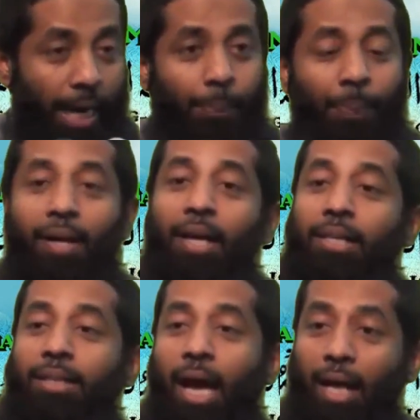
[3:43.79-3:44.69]
அனுப்புகிற
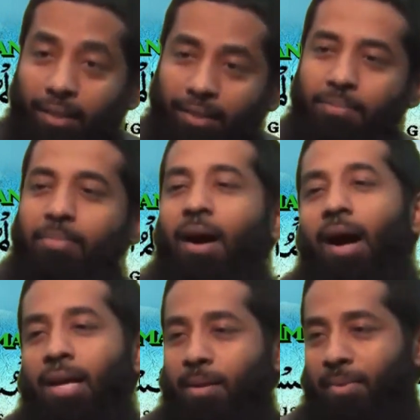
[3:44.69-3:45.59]
நேரத்தில் அதுக்கும்
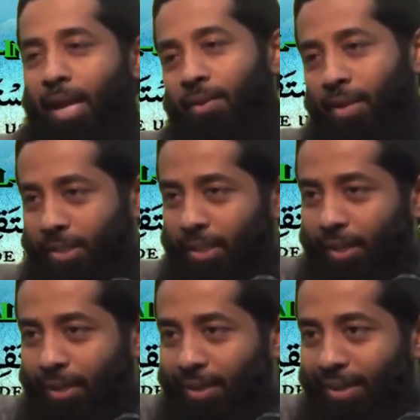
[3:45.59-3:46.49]
ஆயிரம் கேள்வி என்ன
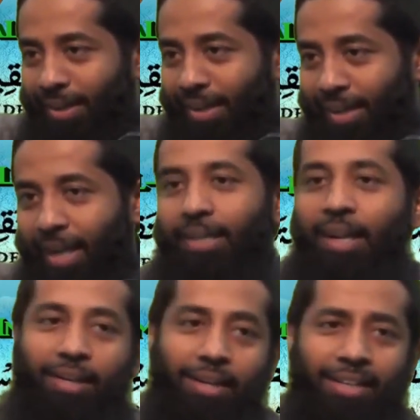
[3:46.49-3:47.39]
செய்தார்கள்
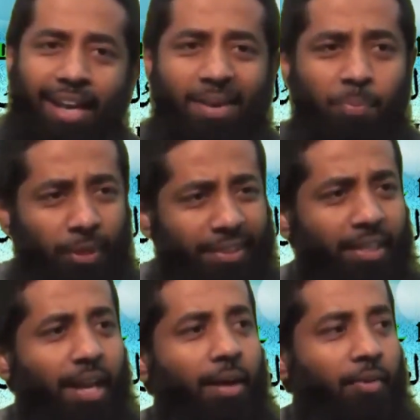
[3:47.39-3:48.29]
கேட்டார்கள்
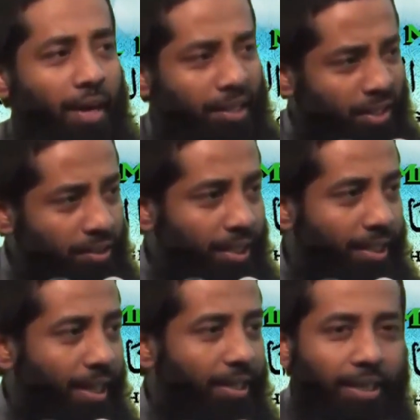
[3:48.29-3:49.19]
அற்புதத்தை வானத்தில் இந்த
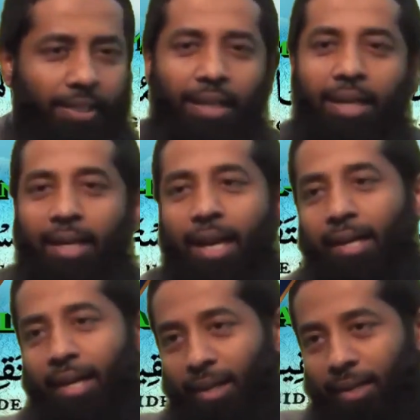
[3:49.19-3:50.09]
அதை இறக்கு இதை
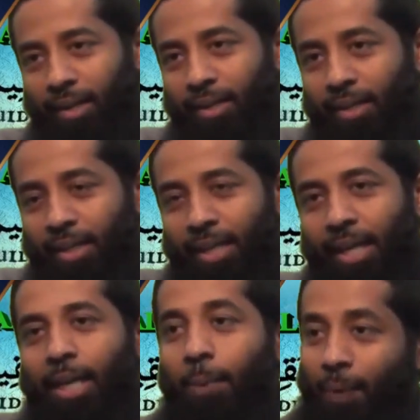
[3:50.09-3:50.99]
இறக்குன்னெலாம் கேட்டார்கள்
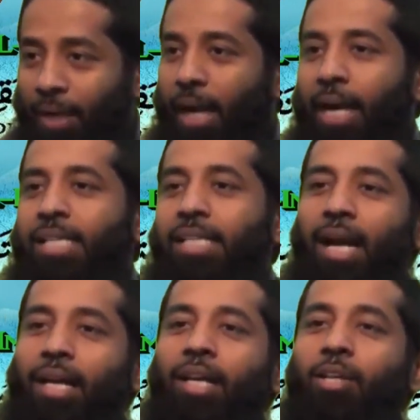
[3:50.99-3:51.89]
இப்படி
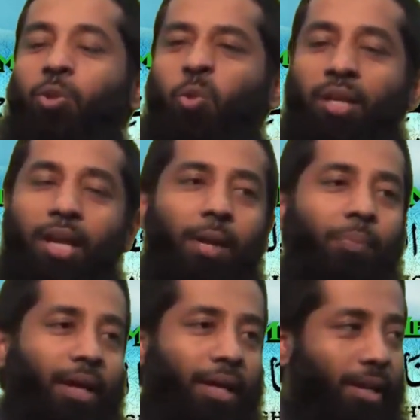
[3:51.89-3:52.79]
கடைசியாக இறுதி தூதரி
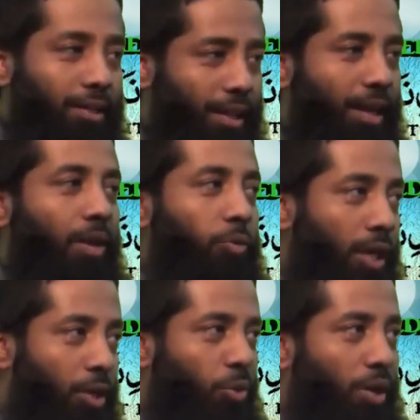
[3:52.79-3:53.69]
அனுப்புகிற நேரத்தில் அல்லாஹு
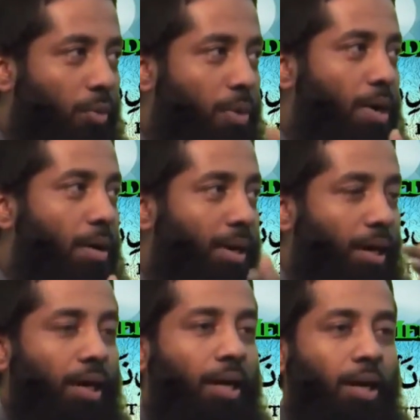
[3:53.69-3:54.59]
தாலா சொல்கிறார் வமா
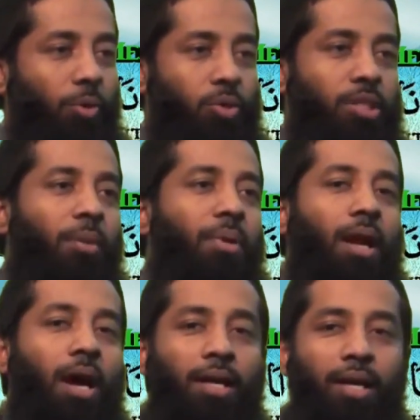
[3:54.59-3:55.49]
மன அனா அன் சில
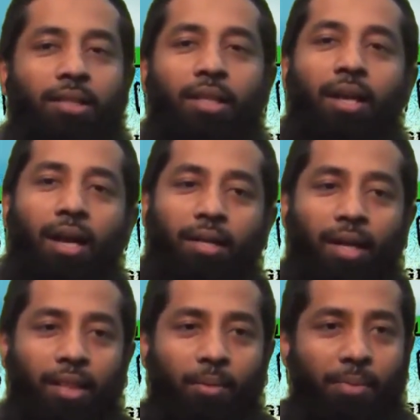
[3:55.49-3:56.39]
பில் ஆயாத்தி இல்லான்
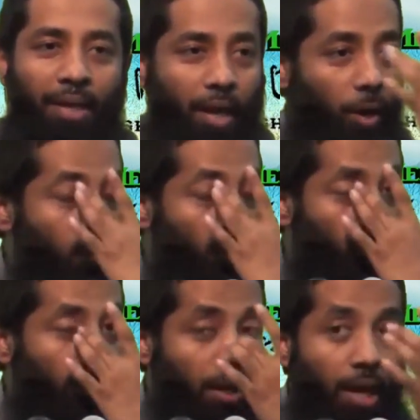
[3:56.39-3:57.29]
கதப பிஹல்
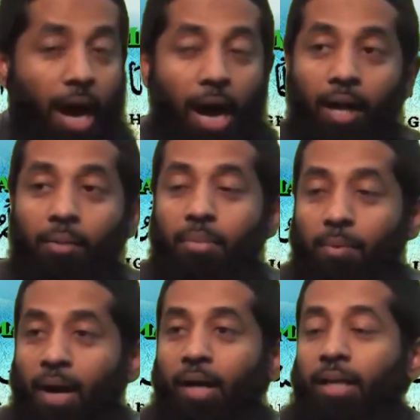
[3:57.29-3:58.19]
அவ்வளூன்
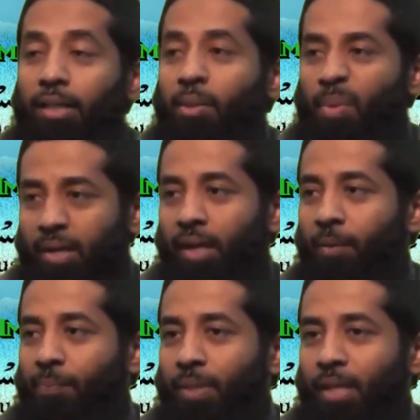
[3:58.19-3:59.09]
ஆரம்பமாக இருந்த மக்கள்